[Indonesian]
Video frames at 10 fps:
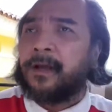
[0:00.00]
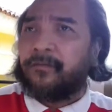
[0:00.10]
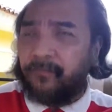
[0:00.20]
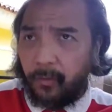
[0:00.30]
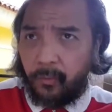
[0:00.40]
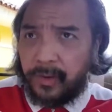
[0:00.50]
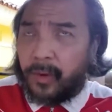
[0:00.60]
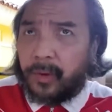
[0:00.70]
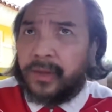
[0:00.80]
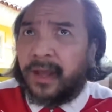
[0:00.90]
For we,
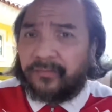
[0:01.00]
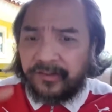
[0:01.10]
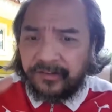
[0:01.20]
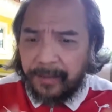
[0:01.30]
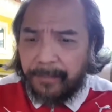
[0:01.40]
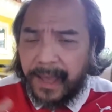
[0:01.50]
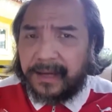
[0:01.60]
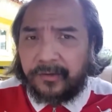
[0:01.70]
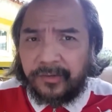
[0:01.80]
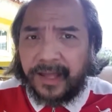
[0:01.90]
when we have the same
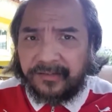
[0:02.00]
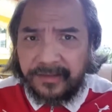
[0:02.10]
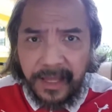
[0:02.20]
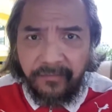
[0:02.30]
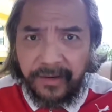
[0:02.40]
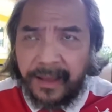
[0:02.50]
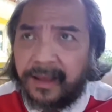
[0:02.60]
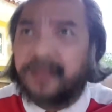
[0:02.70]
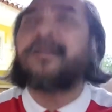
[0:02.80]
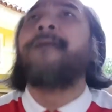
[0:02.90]
attitude as David
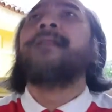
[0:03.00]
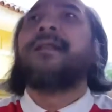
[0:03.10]
has,